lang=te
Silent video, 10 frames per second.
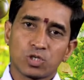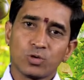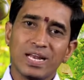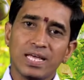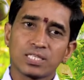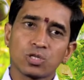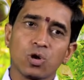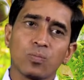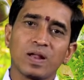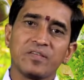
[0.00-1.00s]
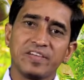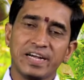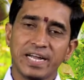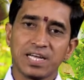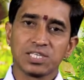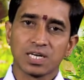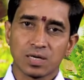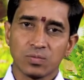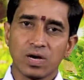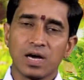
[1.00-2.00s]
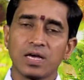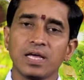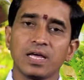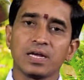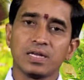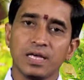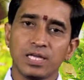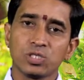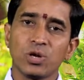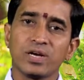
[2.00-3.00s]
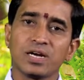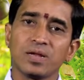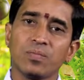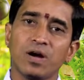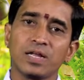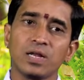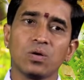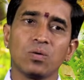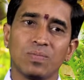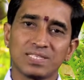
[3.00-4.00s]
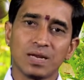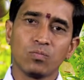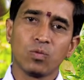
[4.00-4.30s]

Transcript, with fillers: ట్వెల్వ్ ఇయర్స్ లోపల విండేజ్ అంటాము ఆ ఏజ్లో ఏంటంటే బాడీలో మజిల్